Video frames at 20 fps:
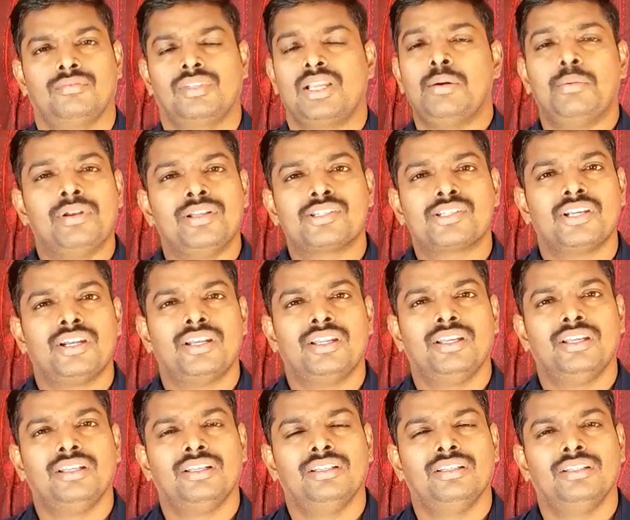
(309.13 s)

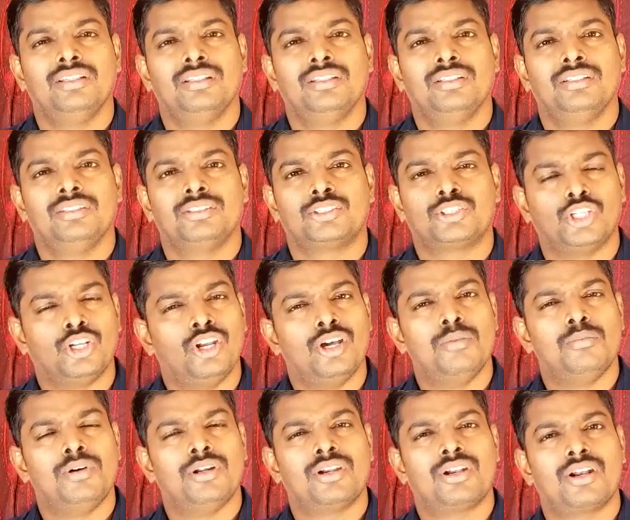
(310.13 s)
గమనించండి
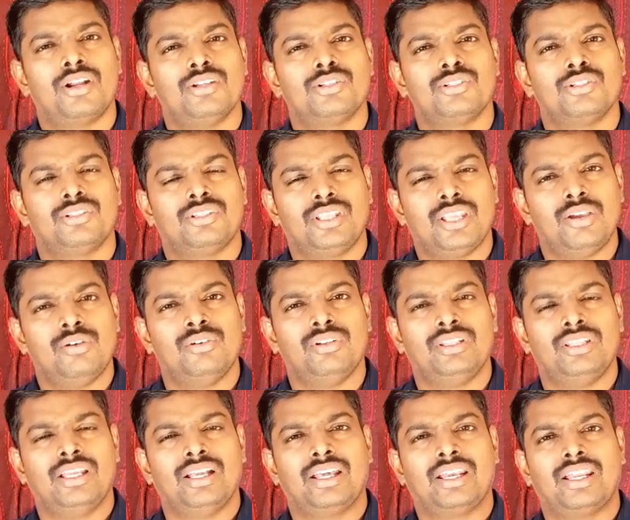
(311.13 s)
సొలోమన్ రాజు
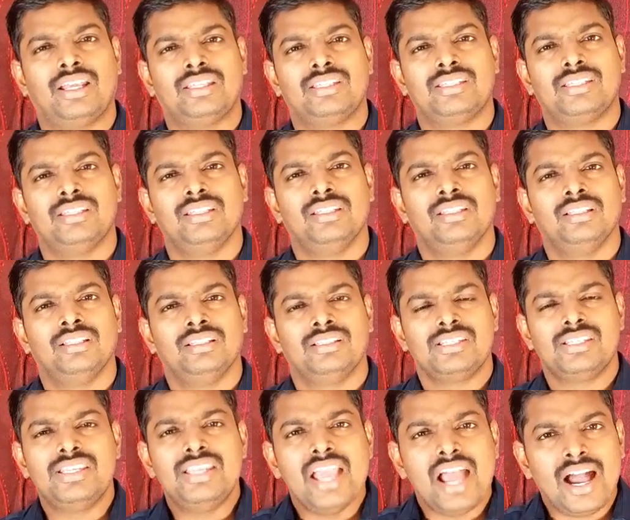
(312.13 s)
దేవుని దగ్గర
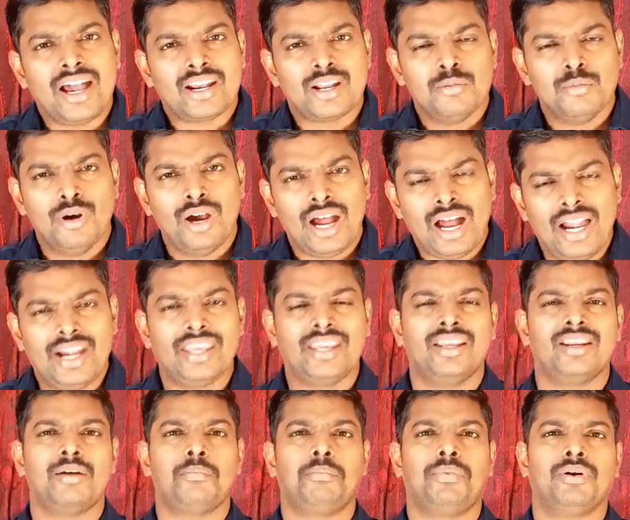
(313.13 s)
జ్ఞానము
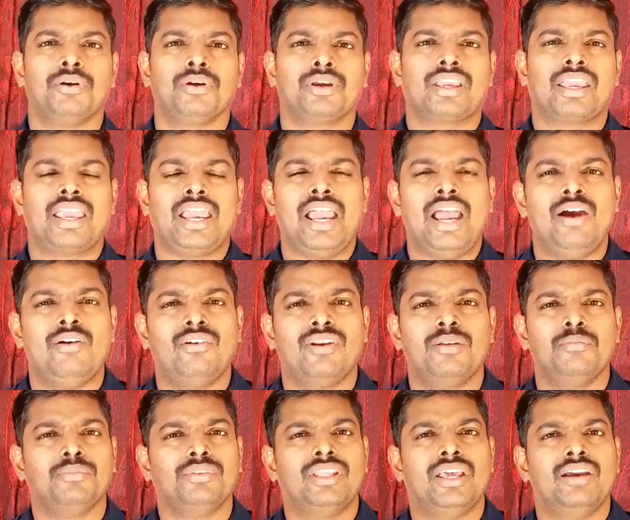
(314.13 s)
అడిగినప్పుడు
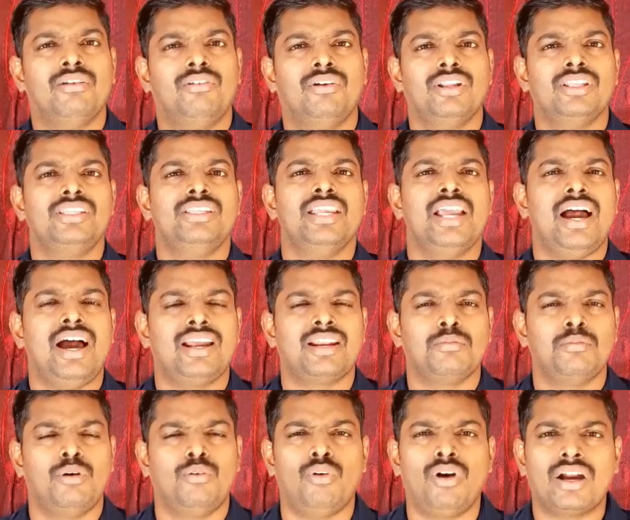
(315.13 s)
కేవలం దేవుడి
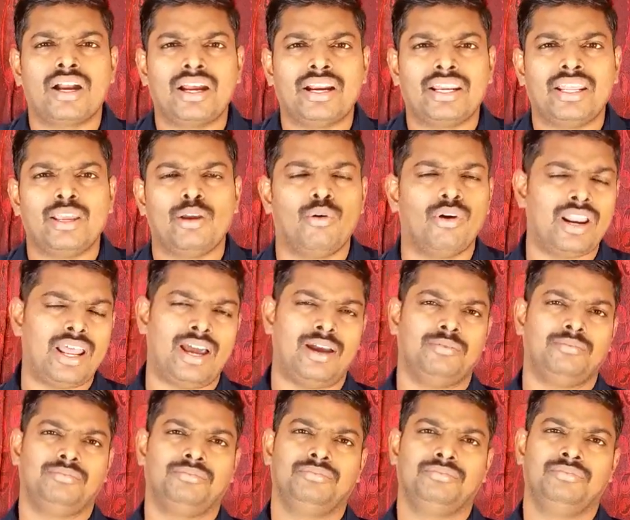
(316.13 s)
జ్ఞానము ఒక్కటే ఓల
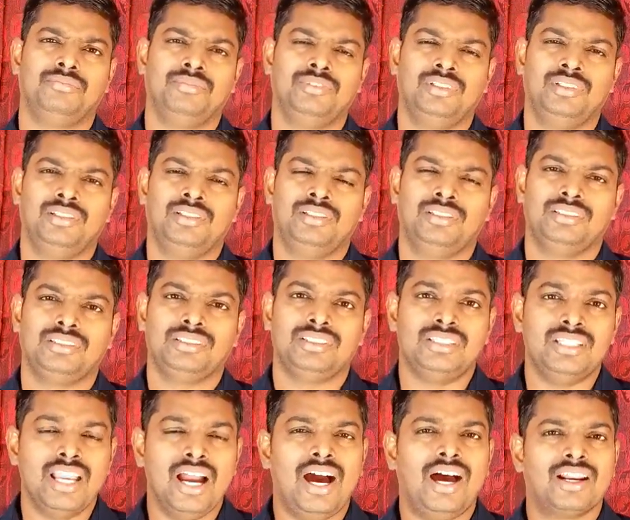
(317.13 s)

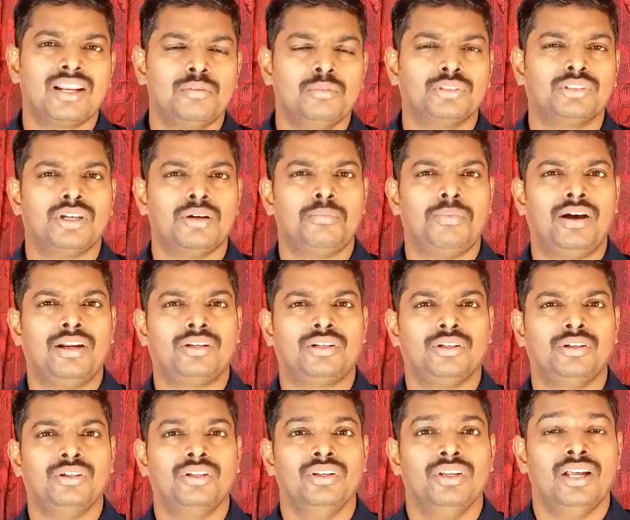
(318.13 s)
జ్ఞానముతో
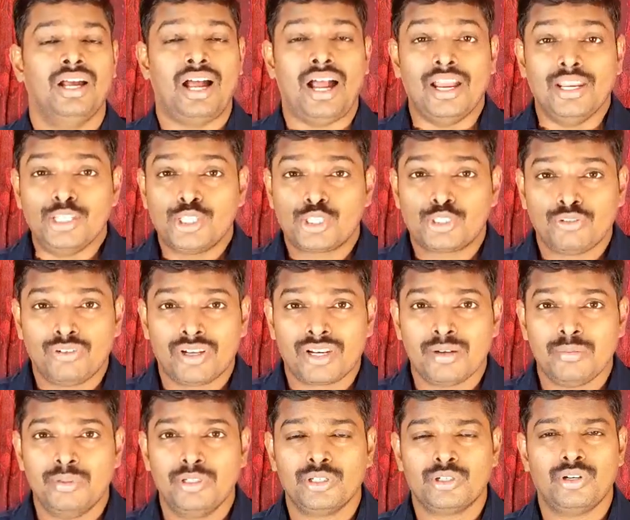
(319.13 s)
పాటు
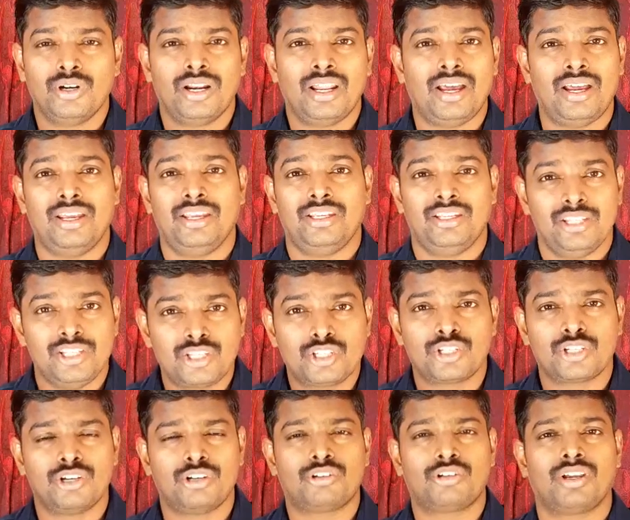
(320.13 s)
ఐశ్వర్యమును కూడా
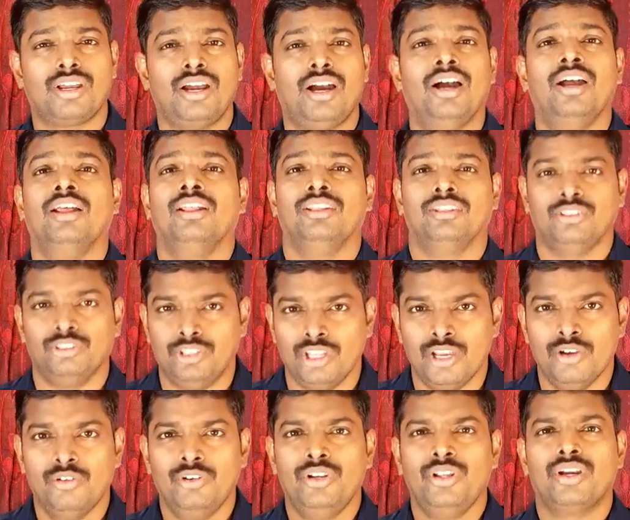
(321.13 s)
ఇచ్చినట్టుగా
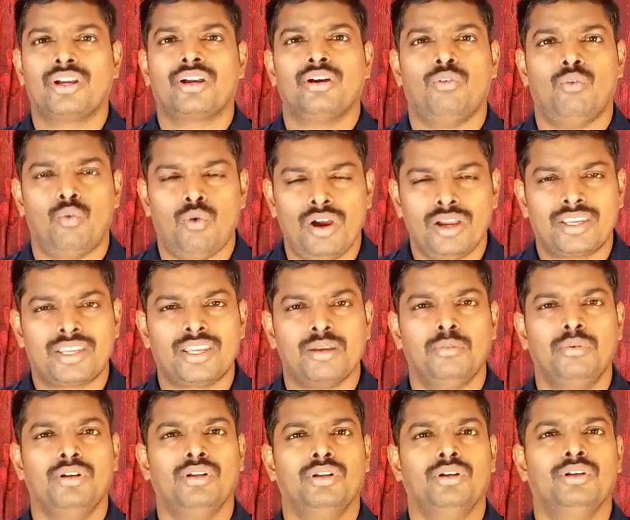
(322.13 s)
దేవుని యొక్క
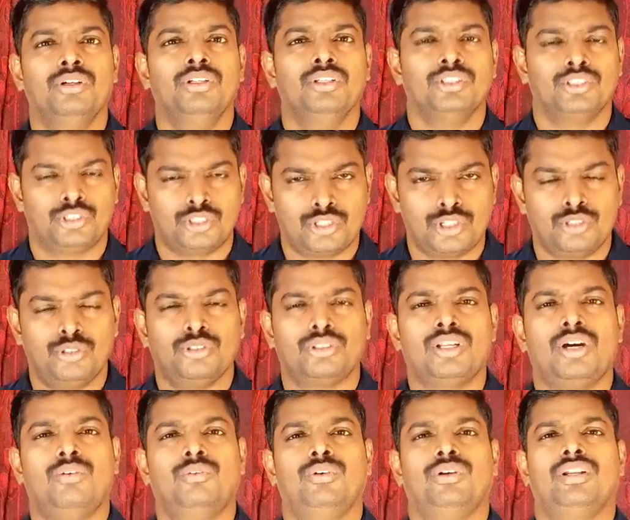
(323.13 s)
వాక్యములో
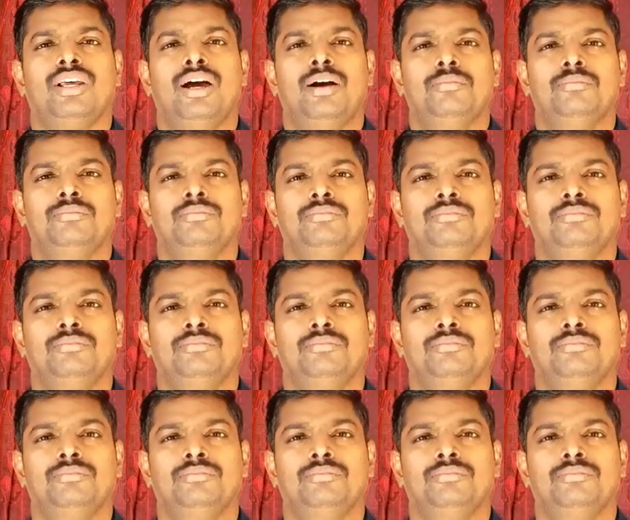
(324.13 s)
చదువుతూ ఉంటాం